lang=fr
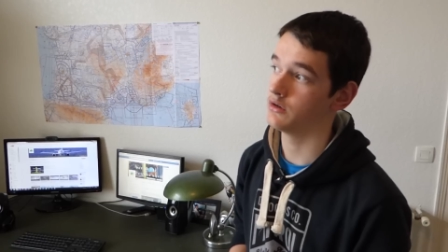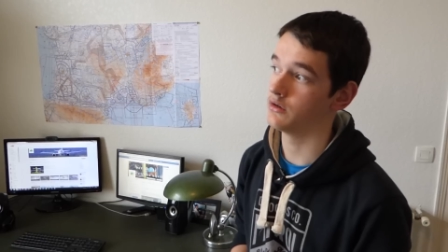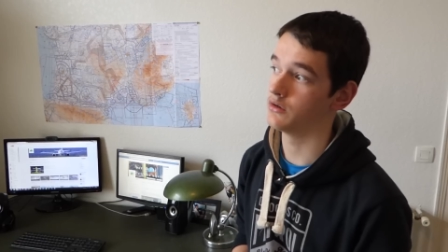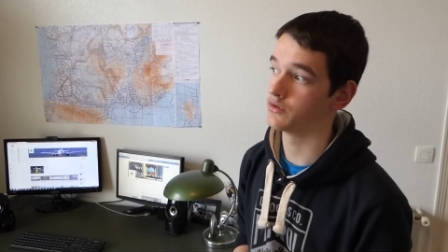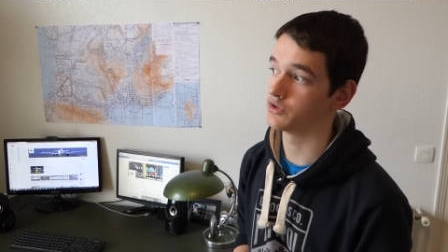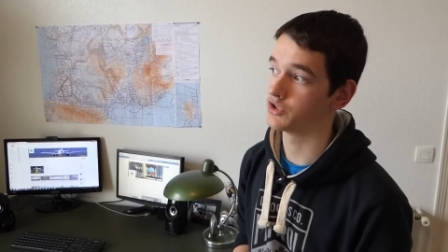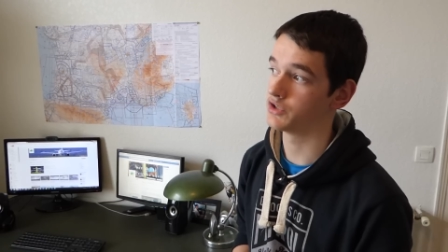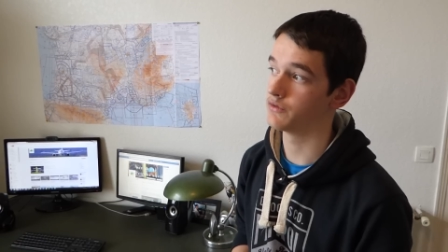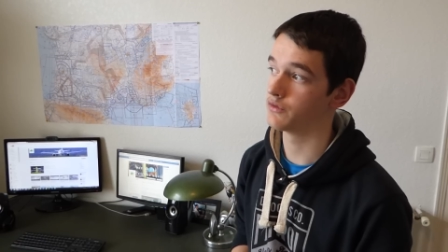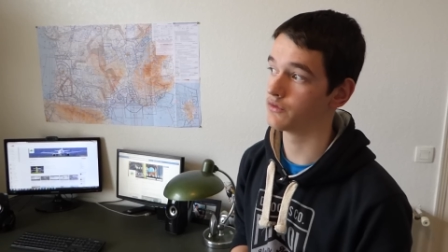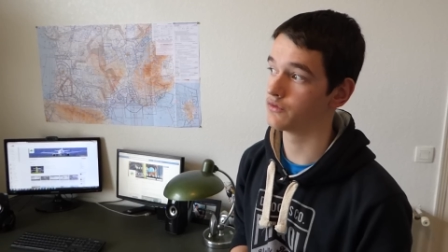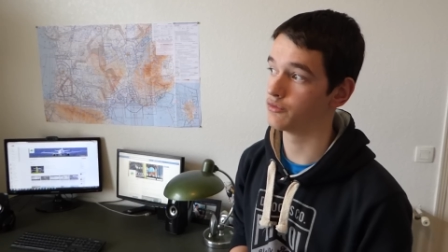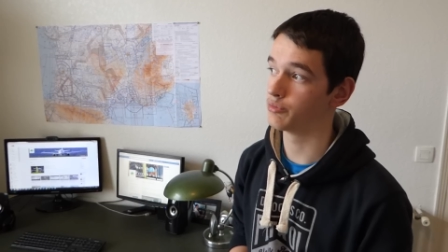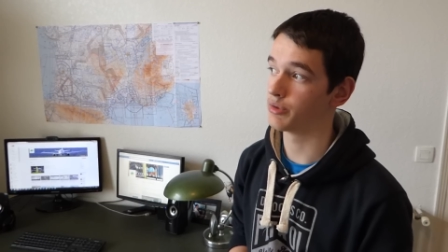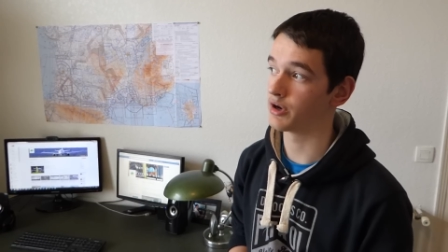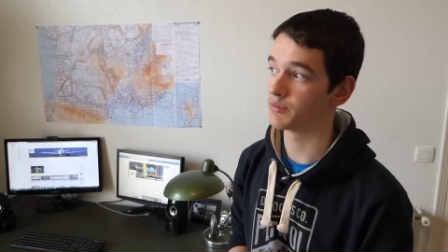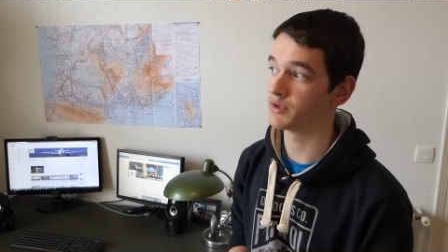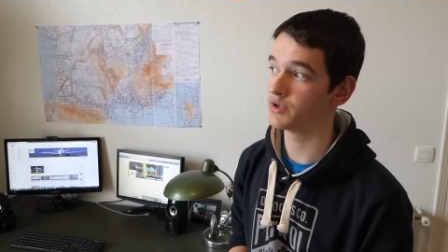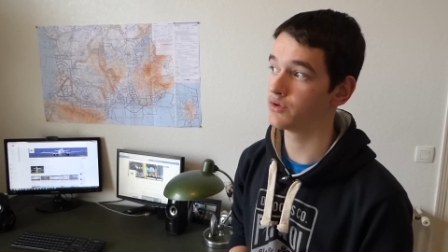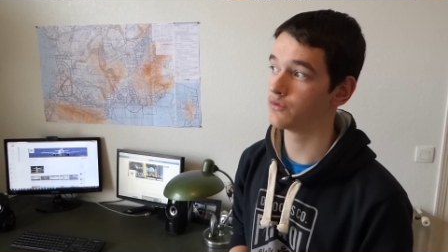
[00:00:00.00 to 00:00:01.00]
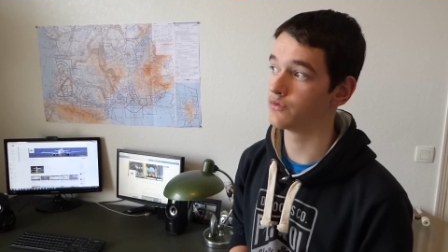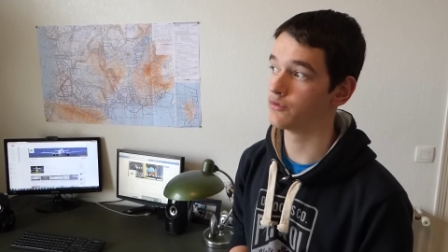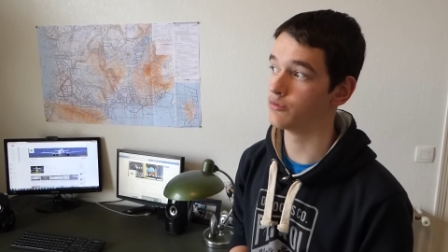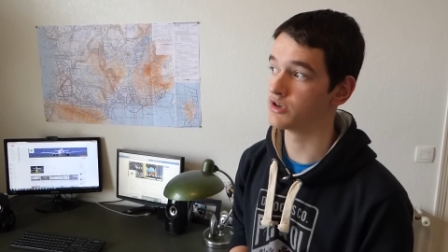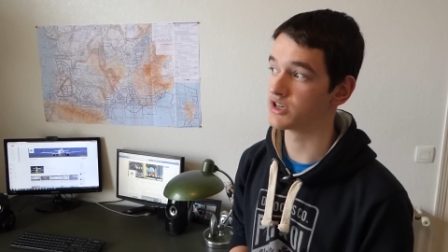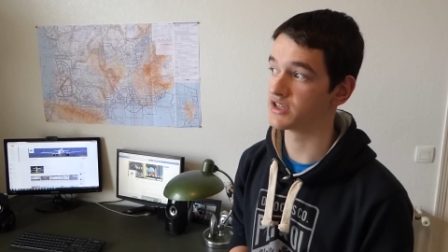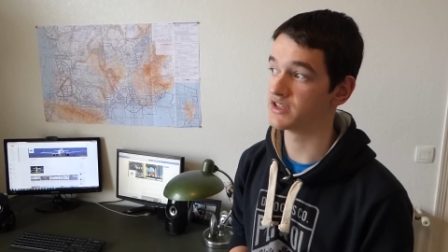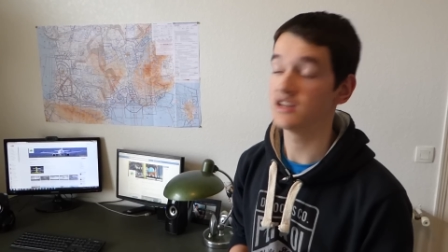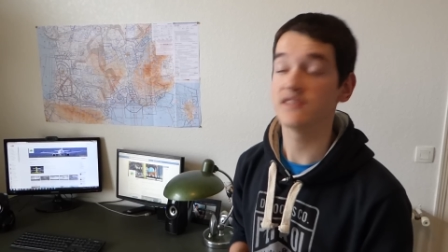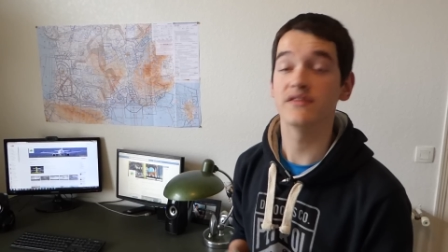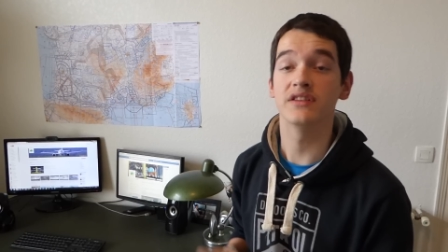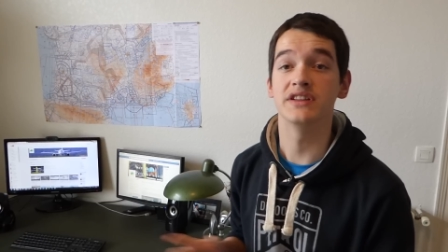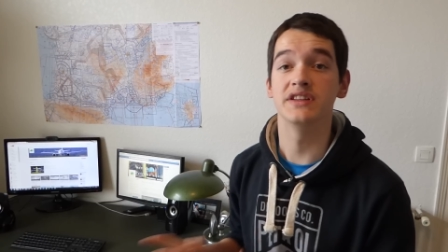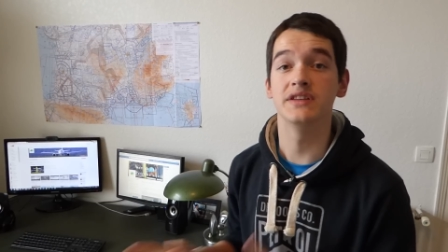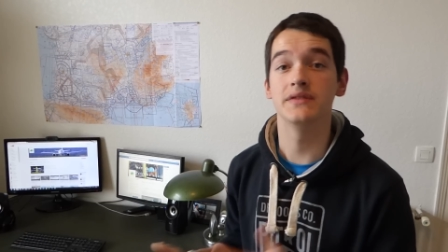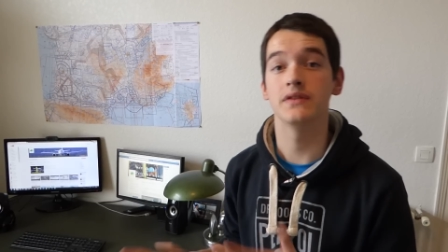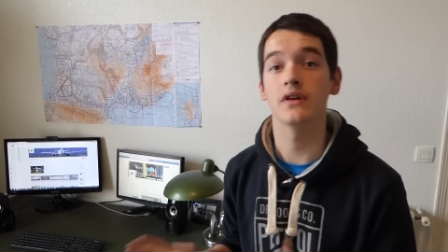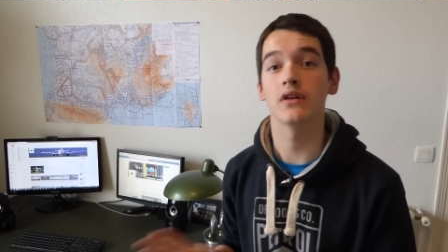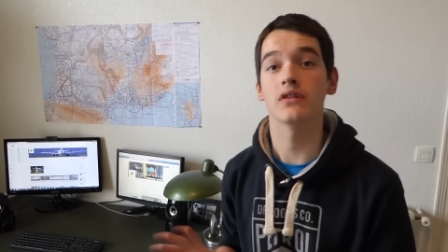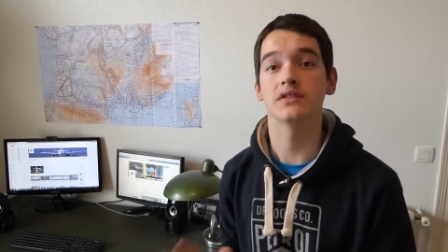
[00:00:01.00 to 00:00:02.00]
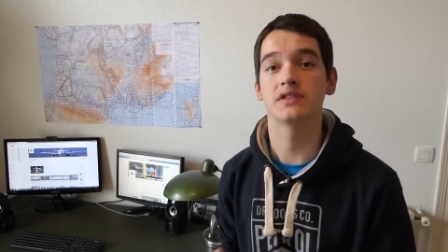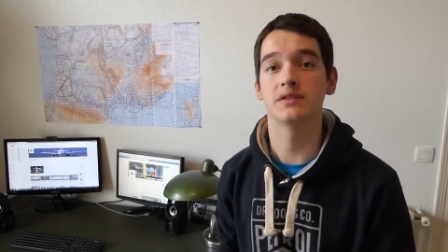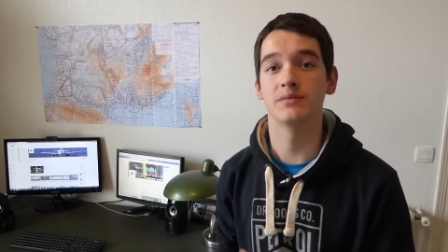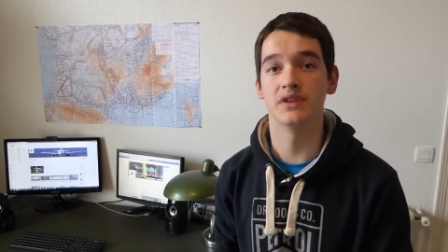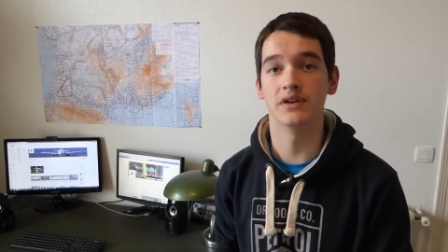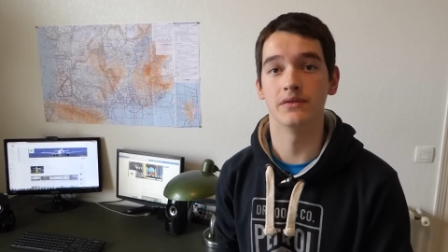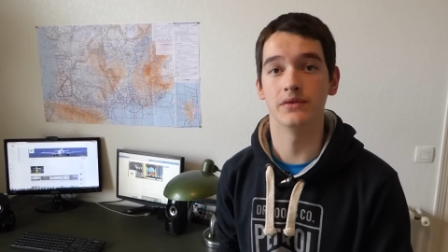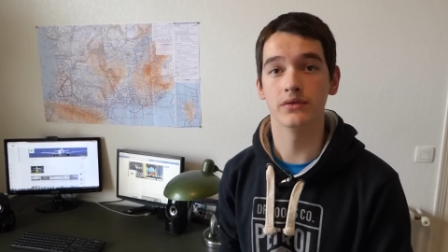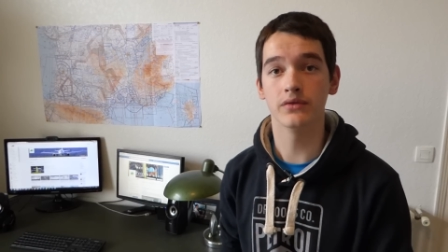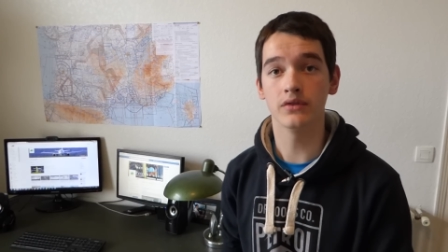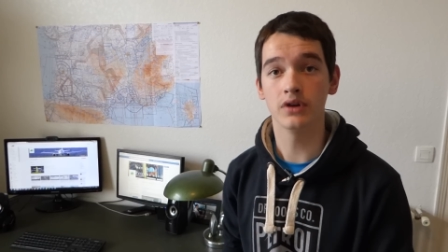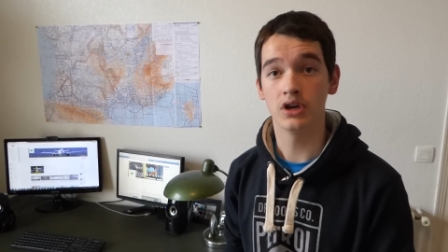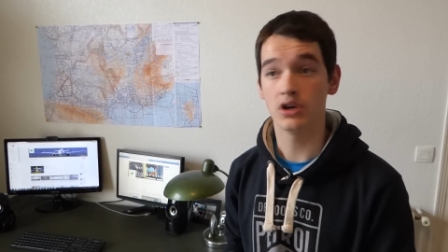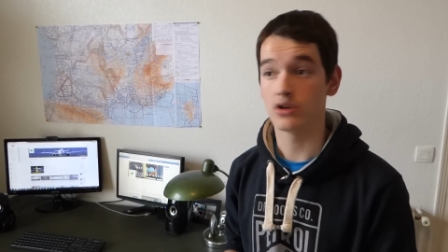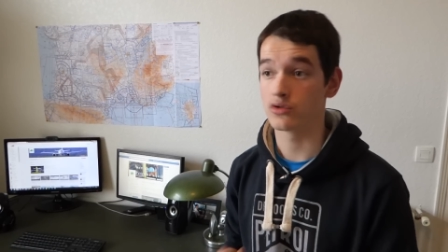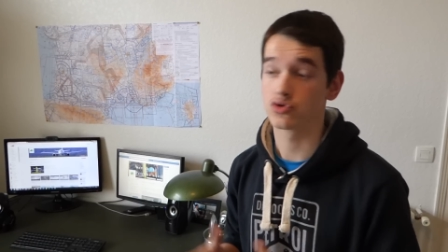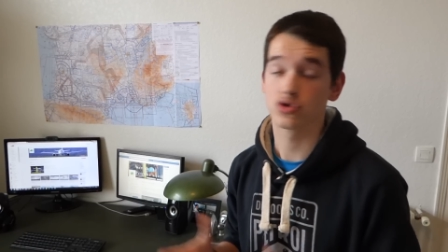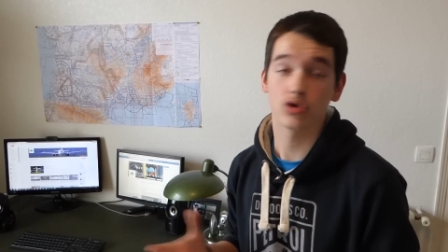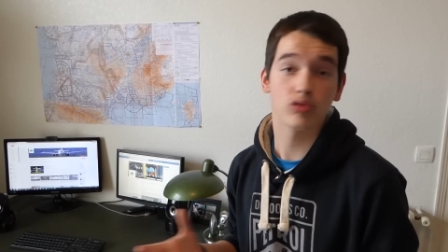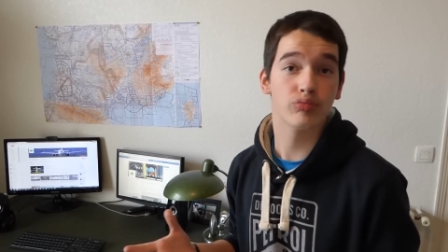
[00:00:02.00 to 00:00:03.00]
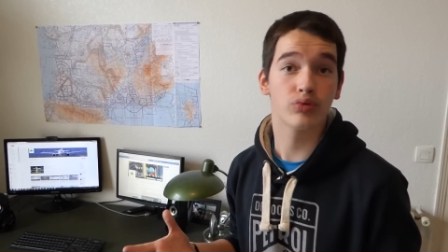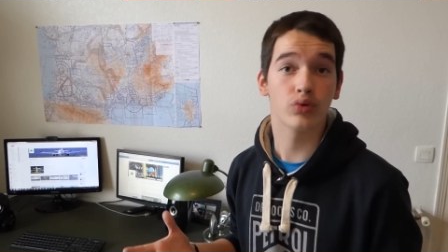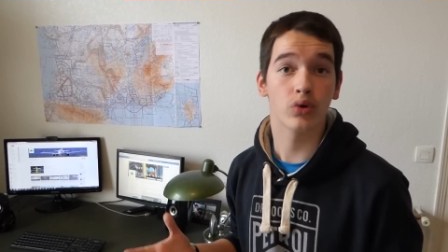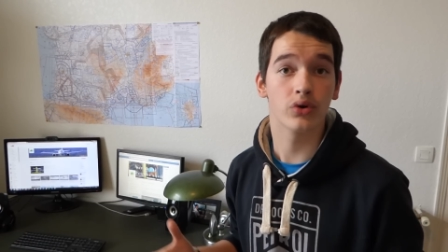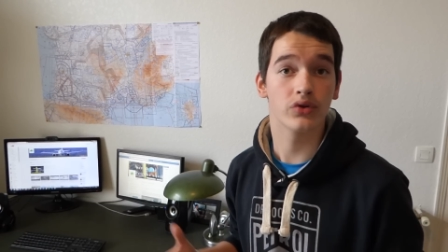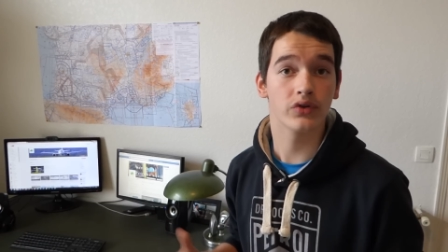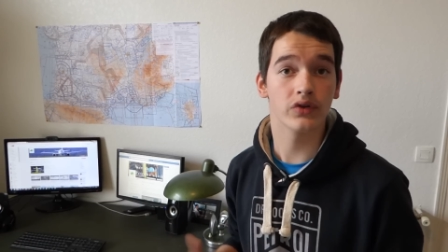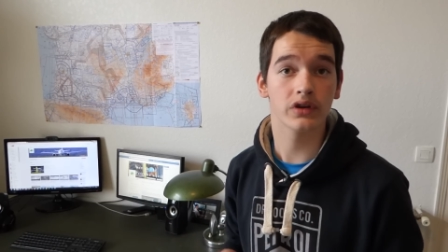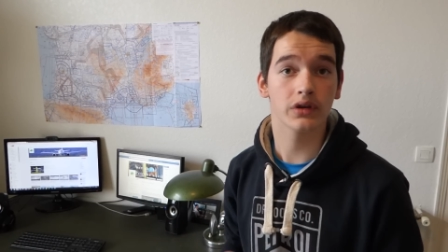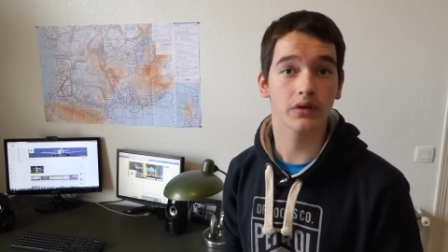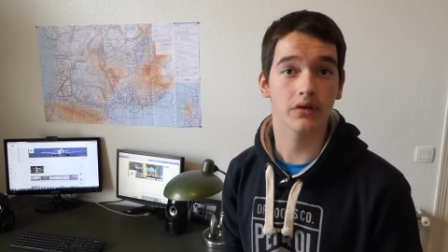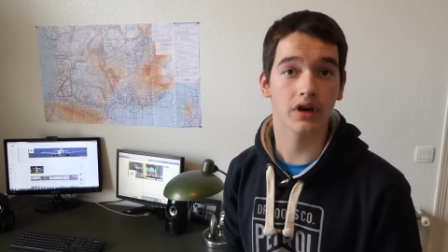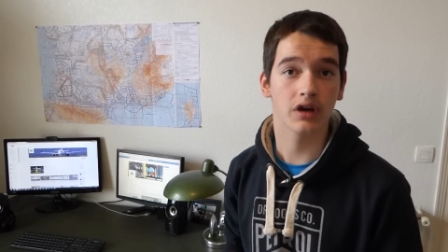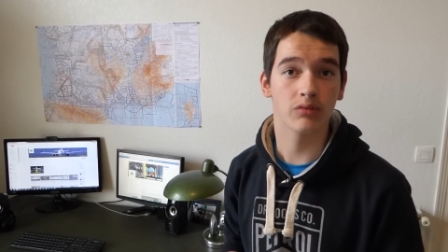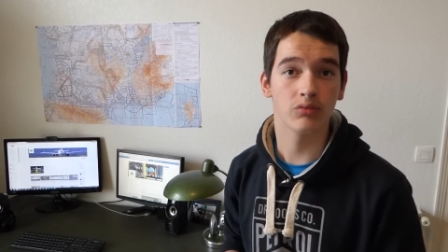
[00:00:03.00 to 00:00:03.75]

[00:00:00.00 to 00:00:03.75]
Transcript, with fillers: euh, qui vont vous permettre de vous balader avec différents types d'avions sans pour autant être